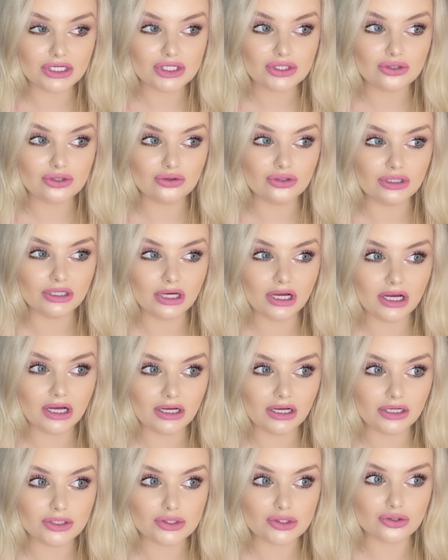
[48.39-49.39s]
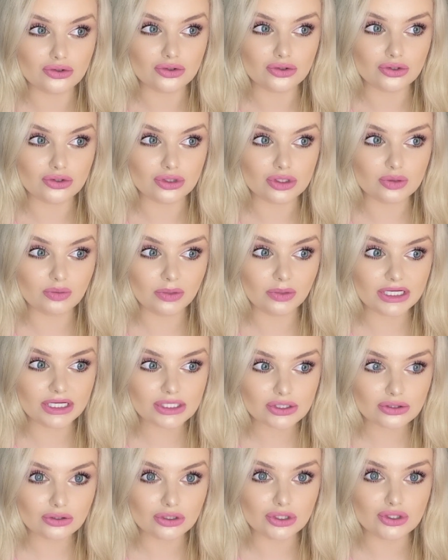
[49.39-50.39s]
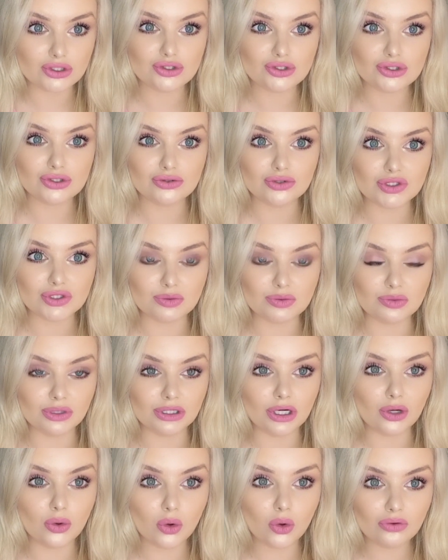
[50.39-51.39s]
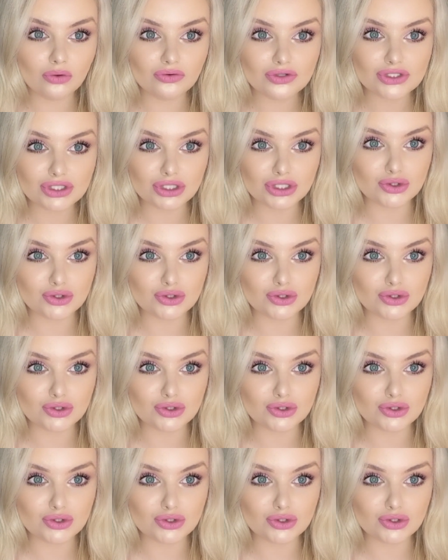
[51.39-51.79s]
что я хочу еще спать, что я чувствую себя как овощ,